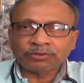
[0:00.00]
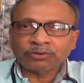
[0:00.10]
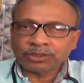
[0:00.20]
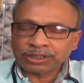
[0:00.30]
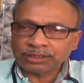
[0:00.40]

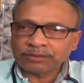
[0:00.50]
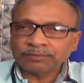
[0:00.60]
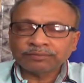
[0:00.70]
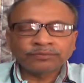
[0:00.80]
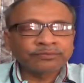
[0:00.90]
করছে
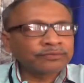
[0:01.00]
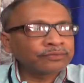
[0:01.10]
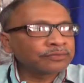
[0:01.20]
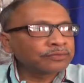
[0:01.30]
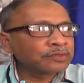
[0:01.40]

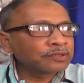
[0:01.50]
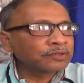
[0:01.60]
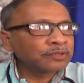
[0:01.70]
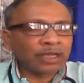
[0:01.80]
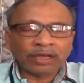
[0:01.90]

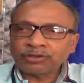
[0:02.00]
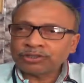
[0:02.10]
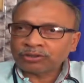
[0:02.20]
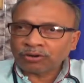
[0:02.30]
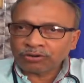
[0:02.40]

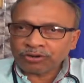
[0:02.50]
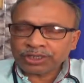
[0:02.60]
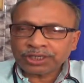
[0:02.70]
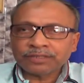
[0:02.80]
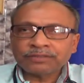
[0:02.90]
রায়গঞ্জ
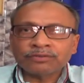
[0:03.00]
করোনেশন